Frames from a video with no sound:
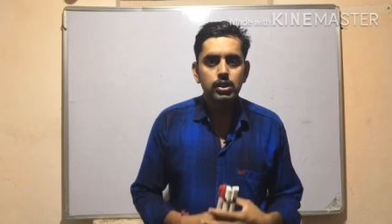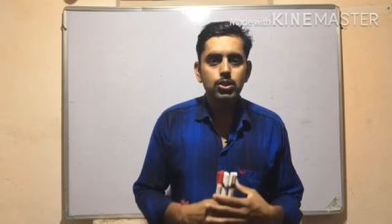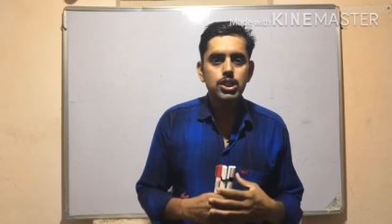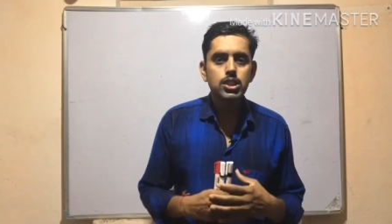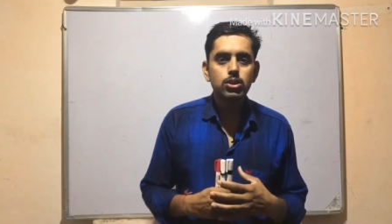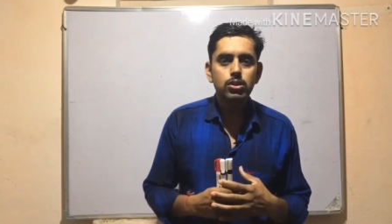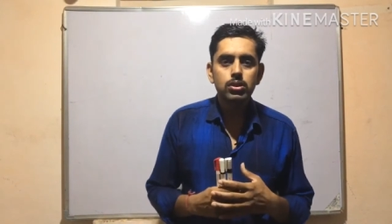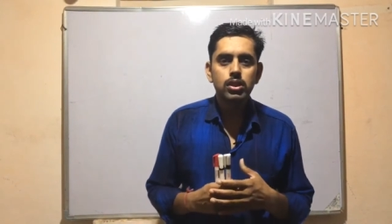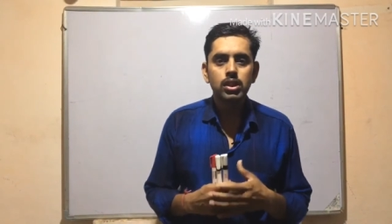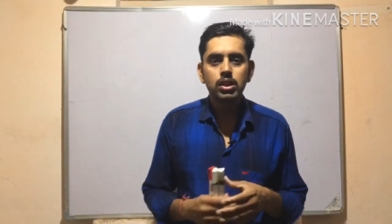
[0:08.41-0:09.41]
दोस्तों
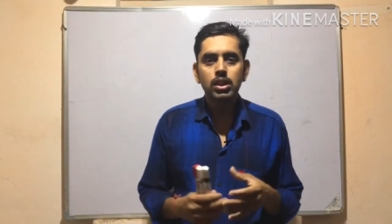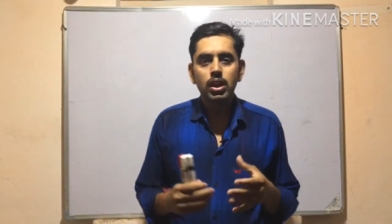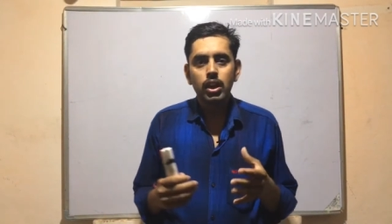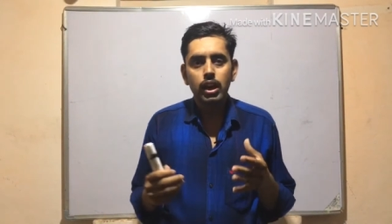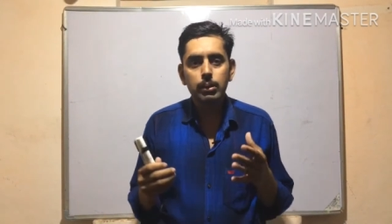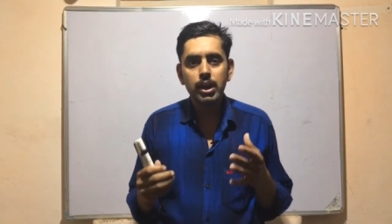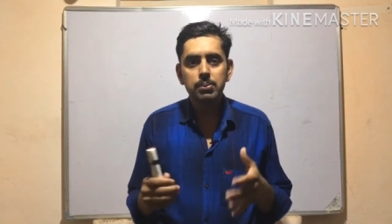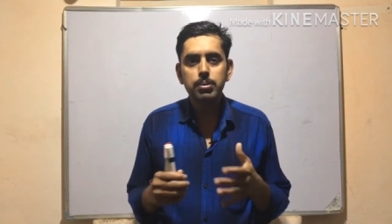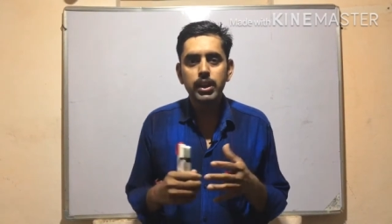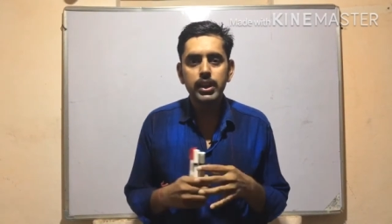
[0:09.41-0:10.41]
अब
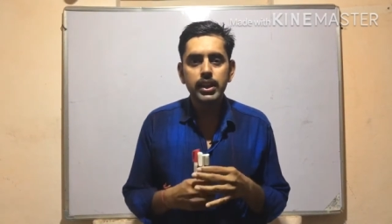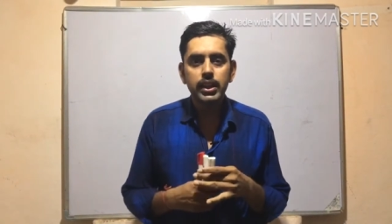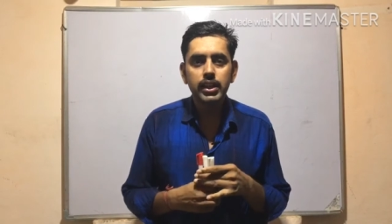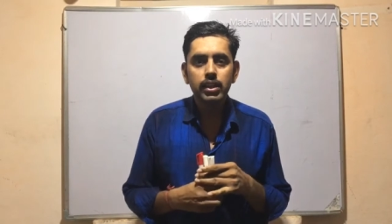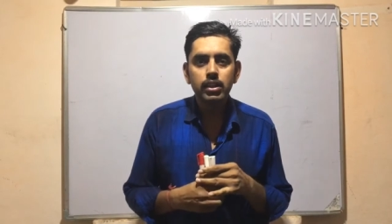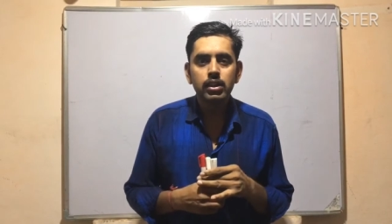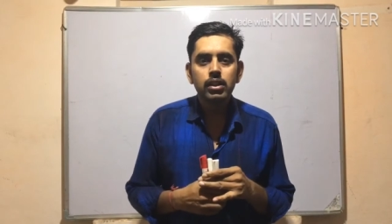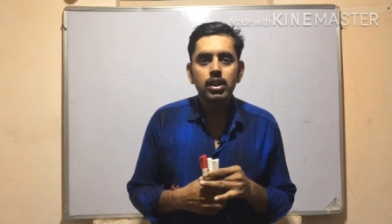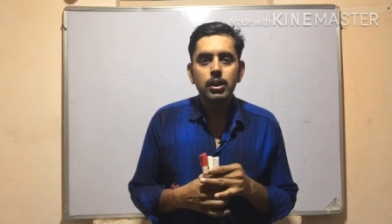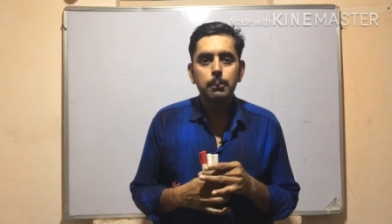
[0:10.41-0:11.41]
हम पढ़ेंगे
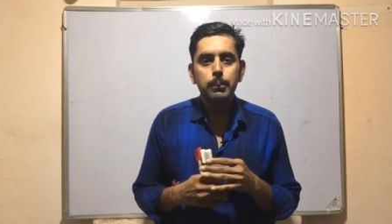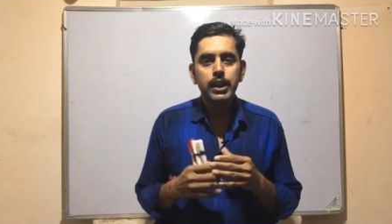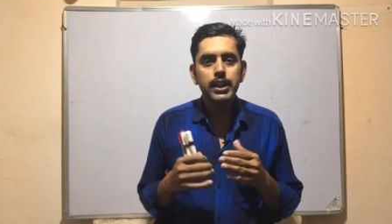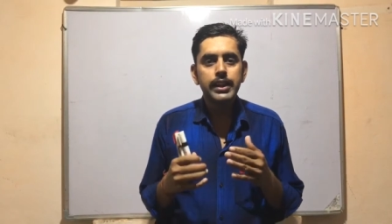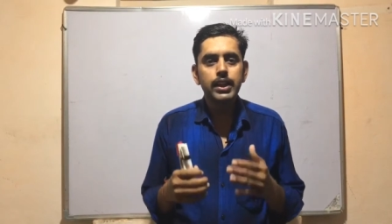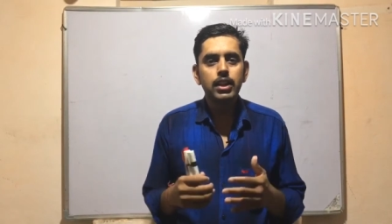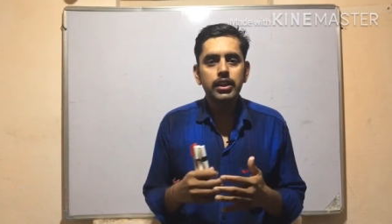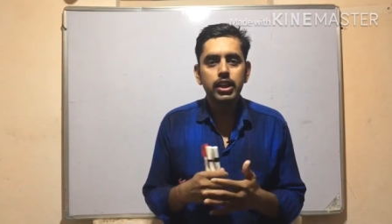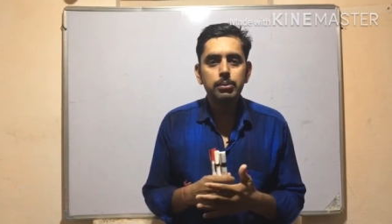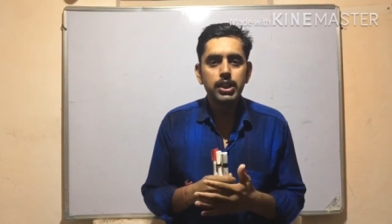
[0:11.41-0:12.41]
मेडिकल
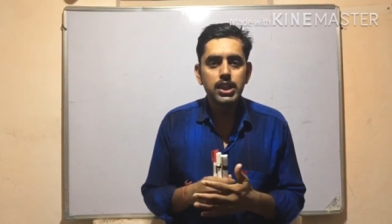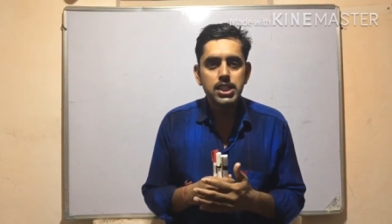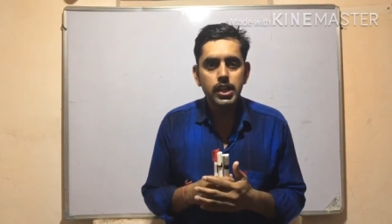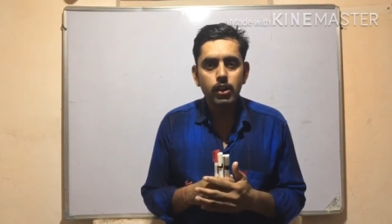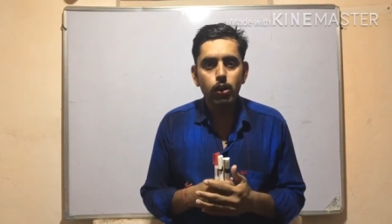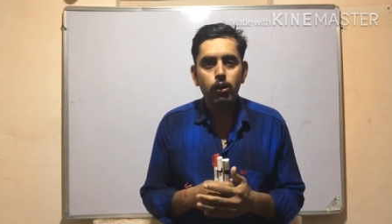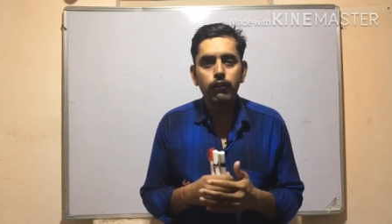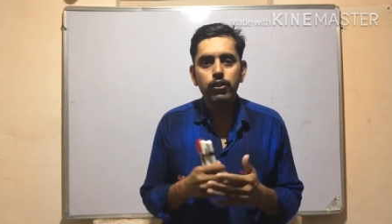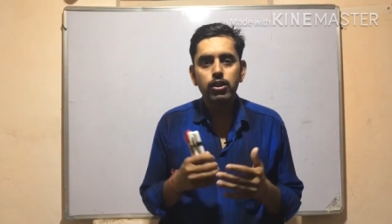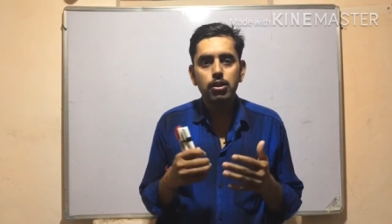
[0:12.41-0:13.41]
टर्मिनेशन
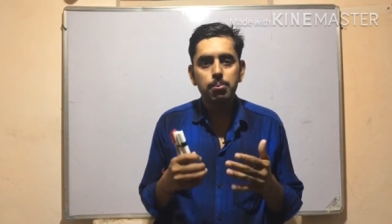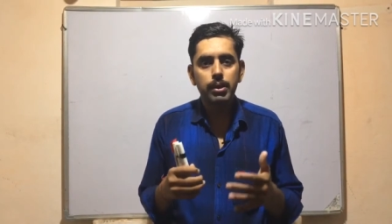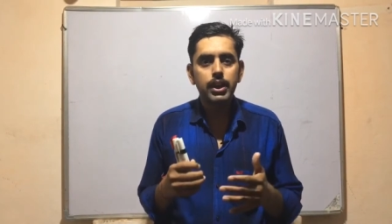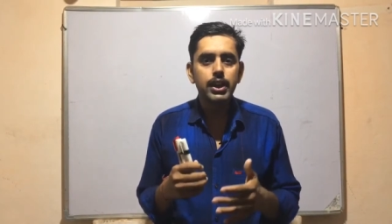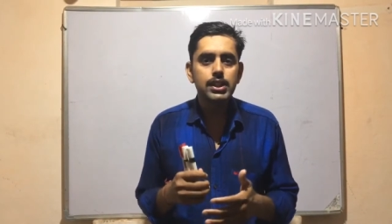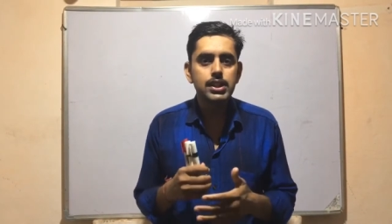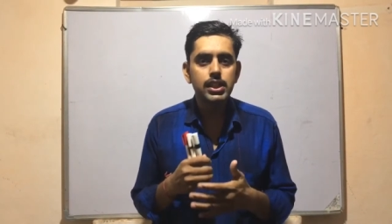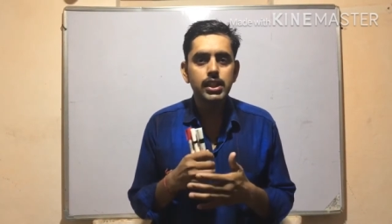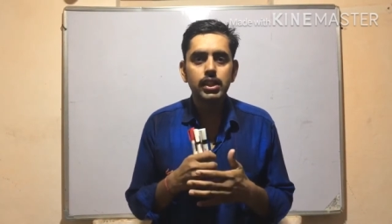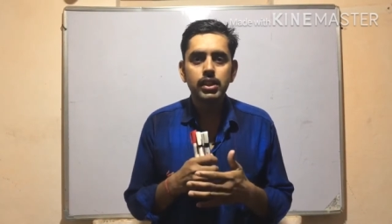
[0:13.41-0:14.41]
ऑफ प्रेगनेंसी